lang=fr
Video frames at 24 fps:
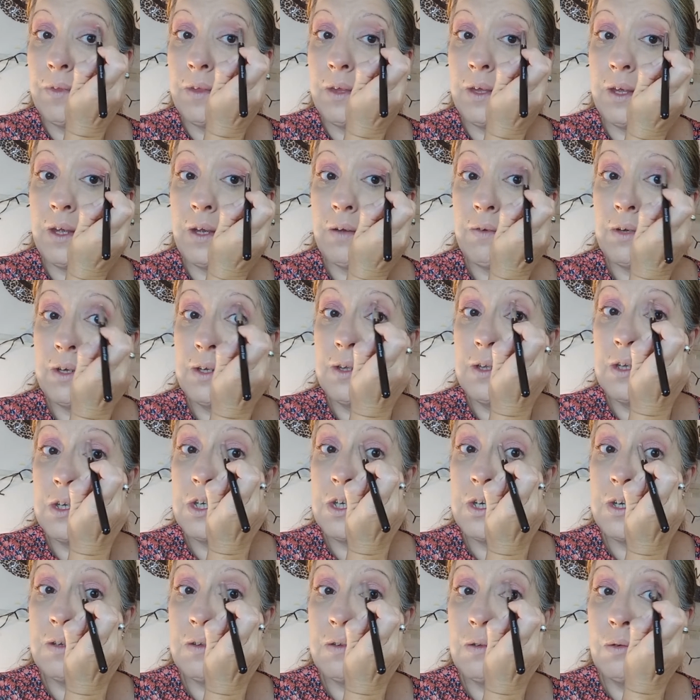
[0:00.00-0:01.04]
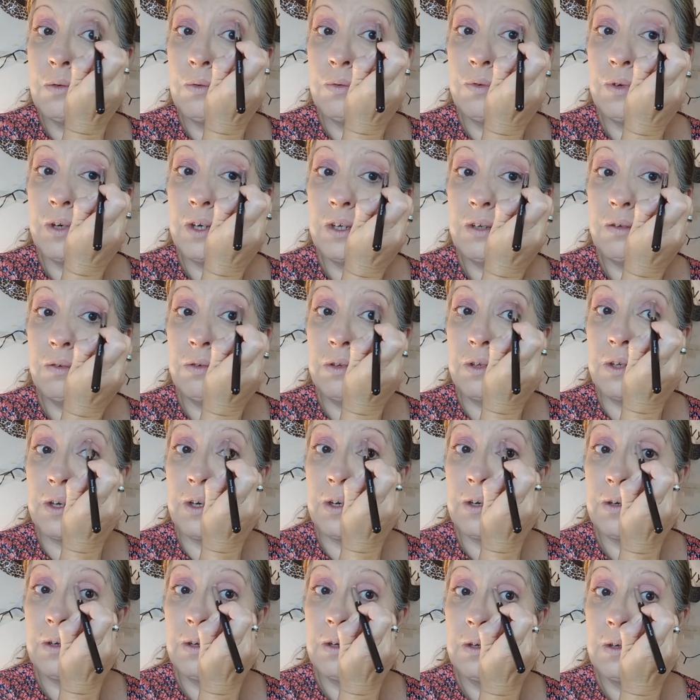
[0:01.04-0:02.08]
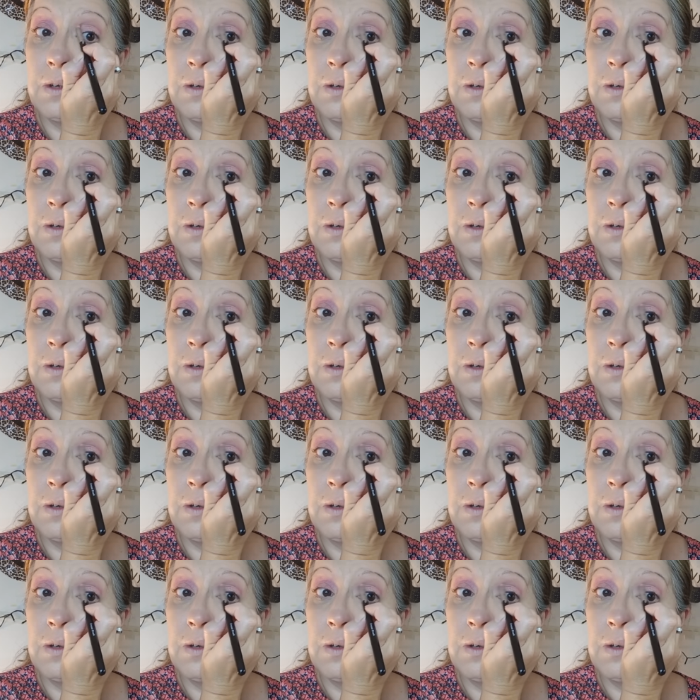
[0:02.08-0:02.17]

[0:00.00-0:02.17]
et avec des gestes de va-et-vient,